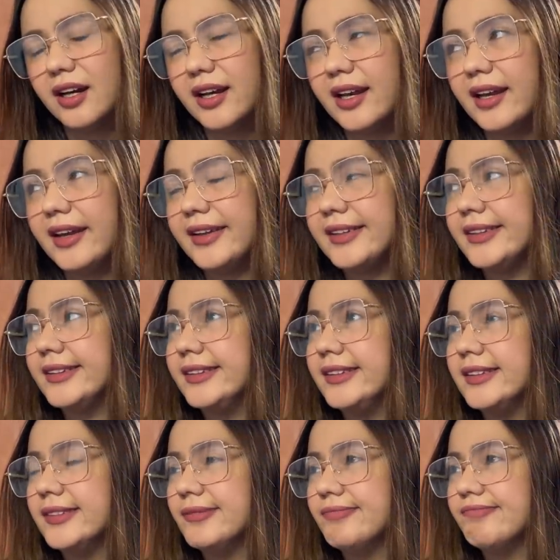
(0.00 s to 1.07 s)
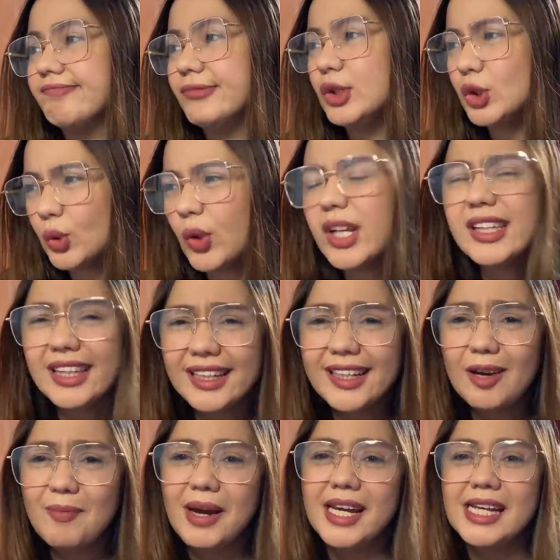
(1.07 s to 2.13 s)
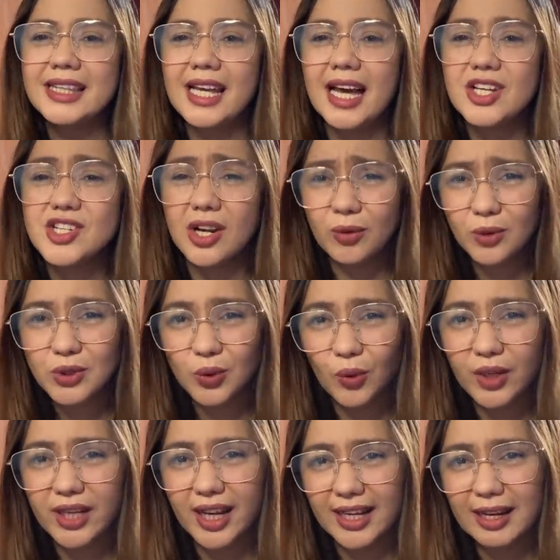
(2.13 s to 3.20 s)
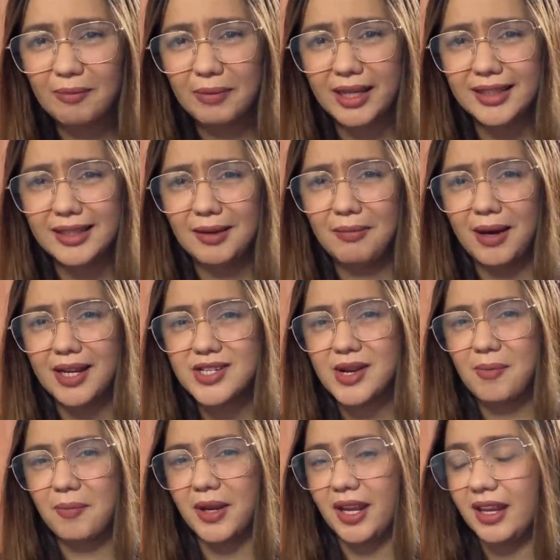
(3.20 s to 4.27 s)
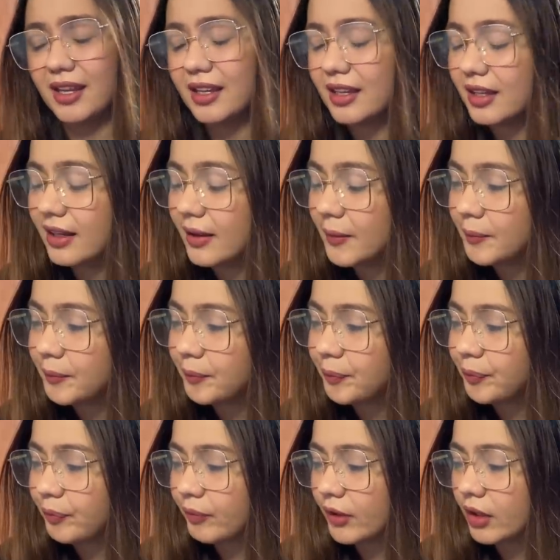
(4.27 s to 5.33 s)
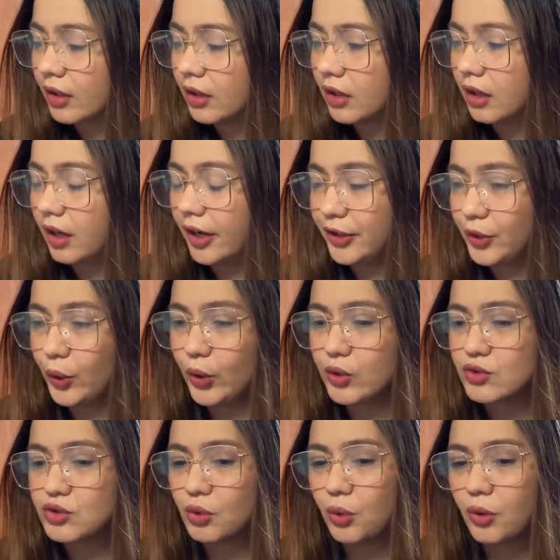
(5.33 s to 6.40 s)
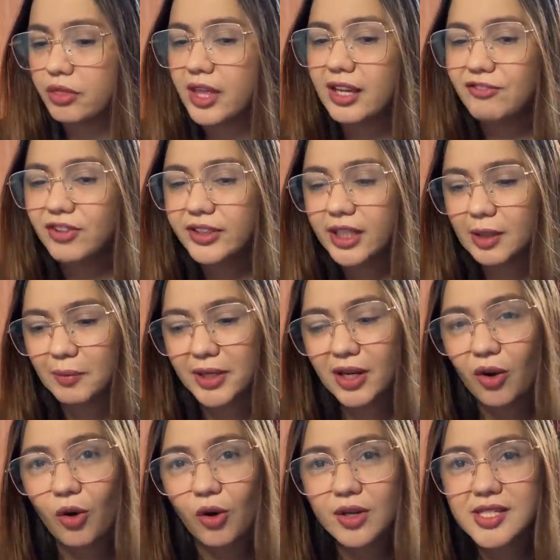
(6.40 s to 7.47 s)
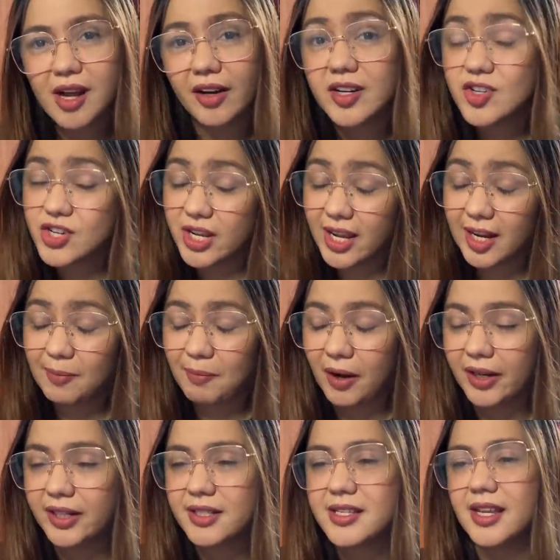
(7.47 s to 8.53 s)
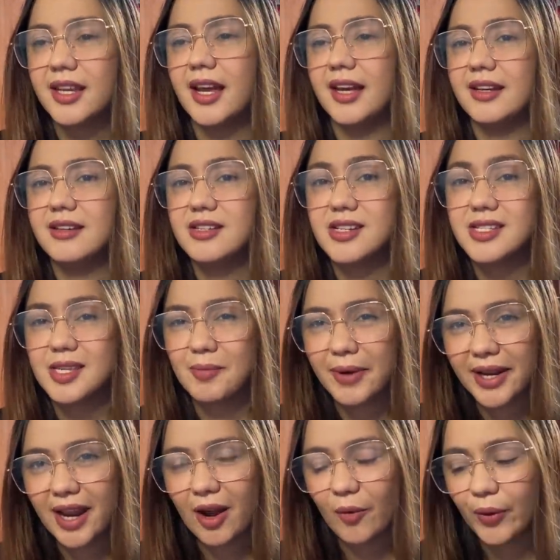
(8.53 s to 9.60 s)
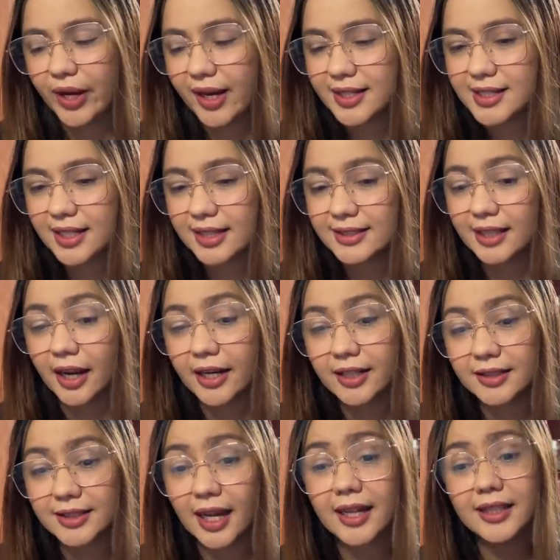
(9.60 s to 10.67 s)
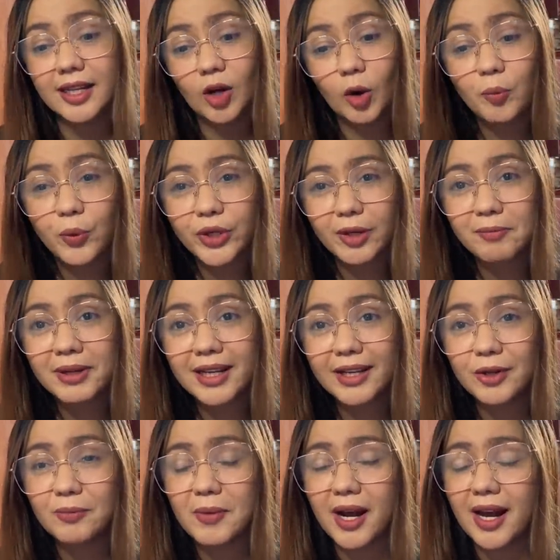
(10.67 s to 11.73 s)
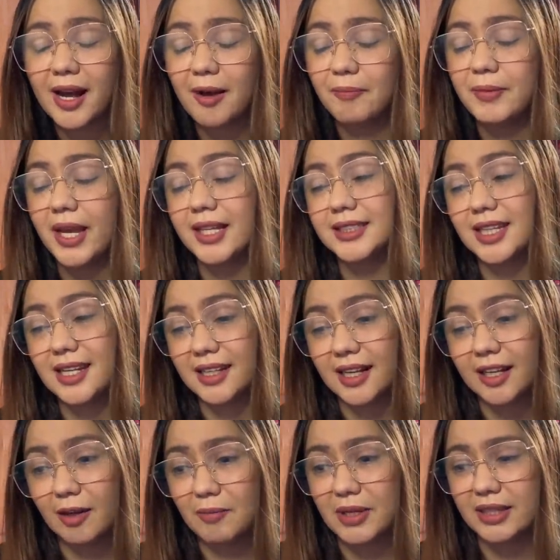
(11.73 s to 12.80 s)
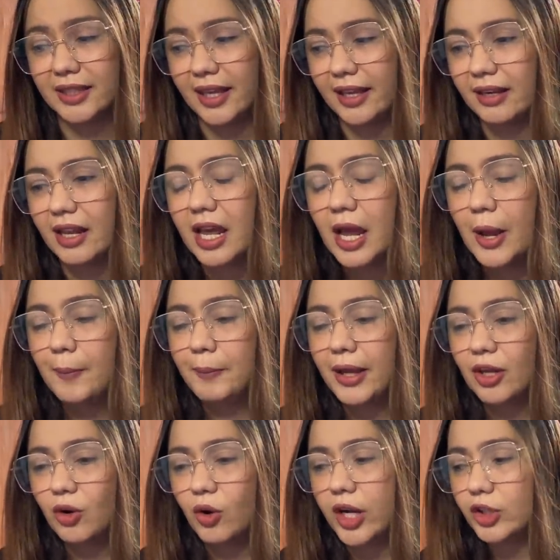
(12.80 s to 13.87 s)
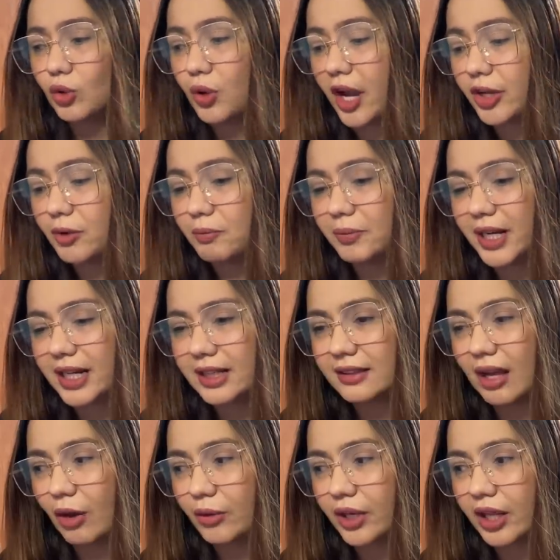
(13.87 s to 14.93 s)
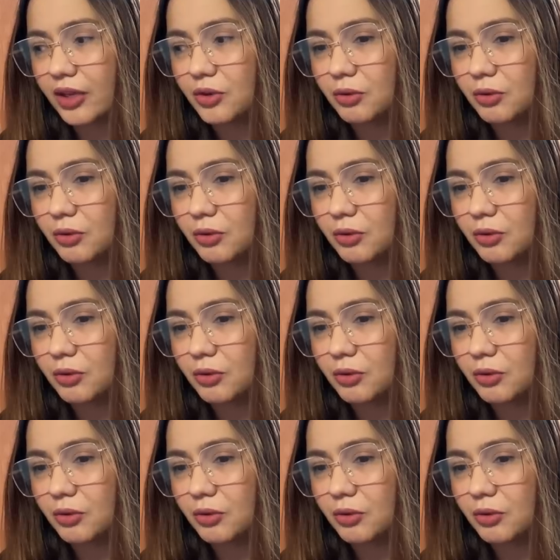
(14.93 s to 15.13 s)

And, gusto ko rin talaga makita at saka gusto ko rin alamin, ba diba? Siyempre. Ayun. So, thankful din naman ako sa RJL Parts. Ayan, dyan sa Banawe. Kasi sa, kan sa kanila ko po nabili yung mga piyesa na gagamitin. Pero, ito nga yung breakdown eh.